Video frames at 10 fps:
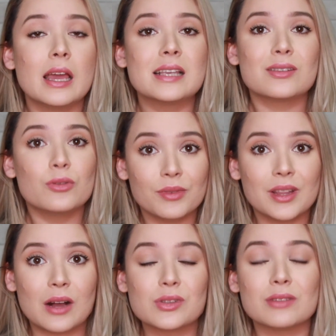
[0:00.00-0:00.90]
se
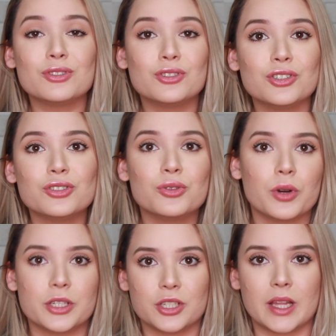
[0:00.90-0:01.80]
duvidar usando de dia e de
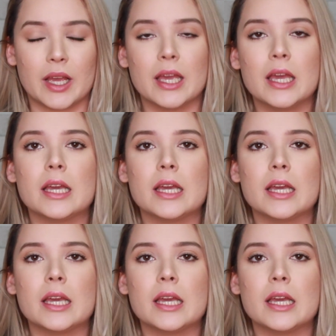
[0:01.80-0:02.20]
noite até.